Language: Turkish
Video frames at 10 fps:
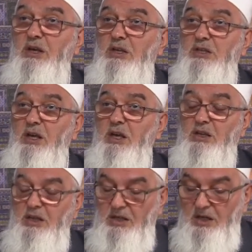ikinci
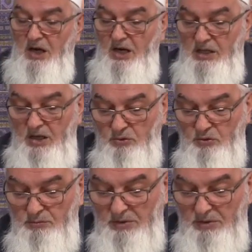rekatta yine aynen okuyor.